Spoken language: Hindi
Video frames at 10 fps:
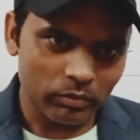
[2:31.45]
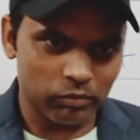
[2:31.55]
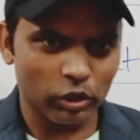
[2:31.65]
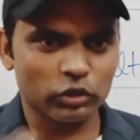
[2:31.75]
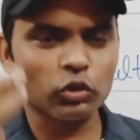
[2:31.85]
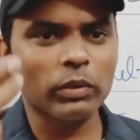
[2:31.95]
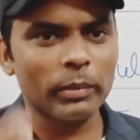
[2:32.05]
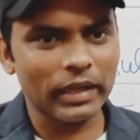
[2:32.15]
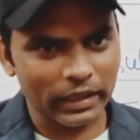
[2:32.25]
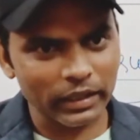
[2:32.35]
पॉजिटिव वे
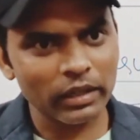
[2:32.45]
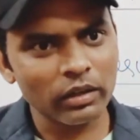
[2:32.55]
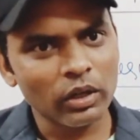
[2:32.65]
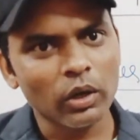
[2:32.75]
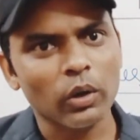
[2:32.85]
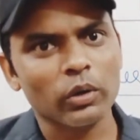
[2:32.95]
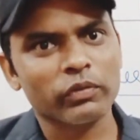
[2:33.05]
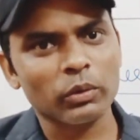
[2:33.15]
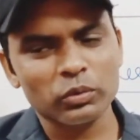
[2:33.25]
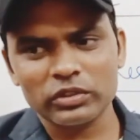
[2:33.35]
में लेंगे और
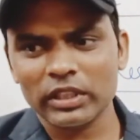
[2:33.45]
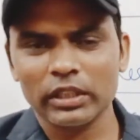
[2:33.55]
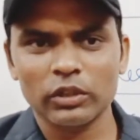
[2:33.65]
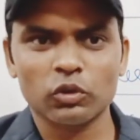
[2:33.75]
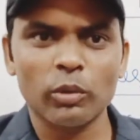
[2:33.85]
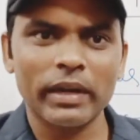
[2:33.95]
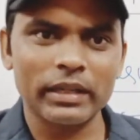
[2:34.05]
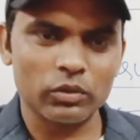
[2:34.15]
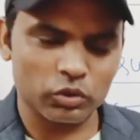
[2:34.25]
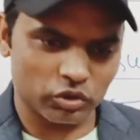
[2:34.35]
फिर उनसे जो हमारी
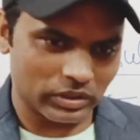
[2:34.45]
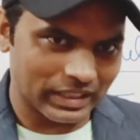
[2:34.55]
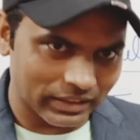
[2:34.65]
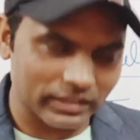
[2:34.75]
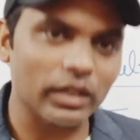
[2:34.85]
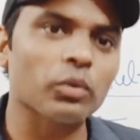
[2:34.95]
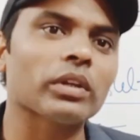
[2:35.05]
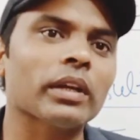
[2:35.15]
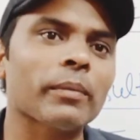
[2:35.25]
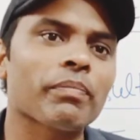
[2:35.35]
कुछ गलतियाँ
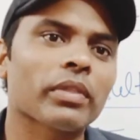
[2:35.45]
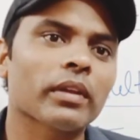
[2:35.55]
हुई हैं